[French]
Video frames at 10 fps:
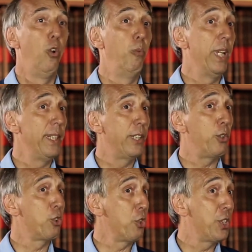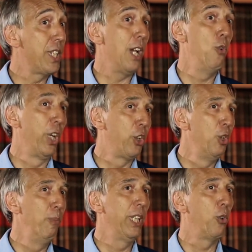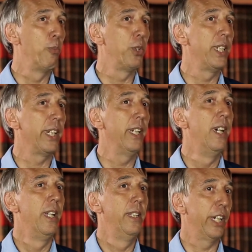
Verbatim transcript: le bien-être social ou économique qu'on peut tirer